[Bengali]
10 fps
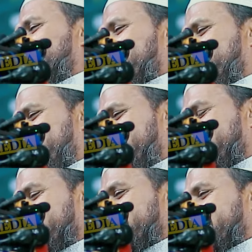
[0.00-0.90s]
দেখাইছে মা
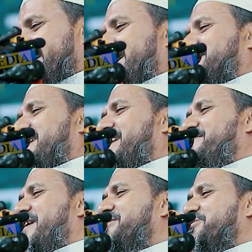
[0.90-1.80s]
এই গাছটার
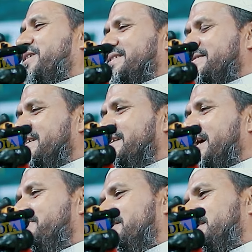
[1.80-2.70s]
নাম আঙ্গুর গাছ
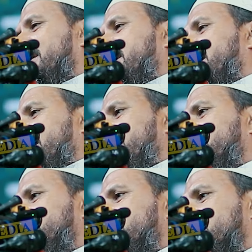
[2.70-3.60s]
এবিটি দেখে কান্দে
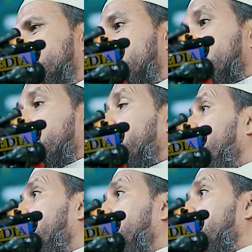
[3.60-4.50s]
দিস আরে
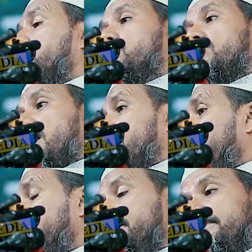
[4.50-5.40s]
তোর
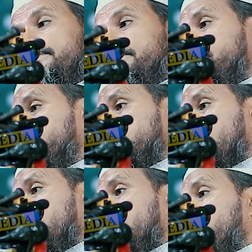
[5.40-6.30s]
নানায়
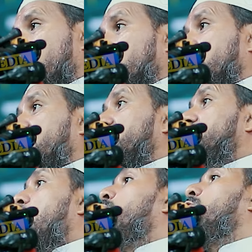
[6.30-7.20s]
মরণের আগে
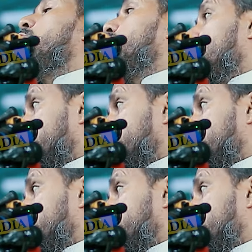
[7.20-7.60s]
দিয়ে আঙ্গুর আঙ্গুর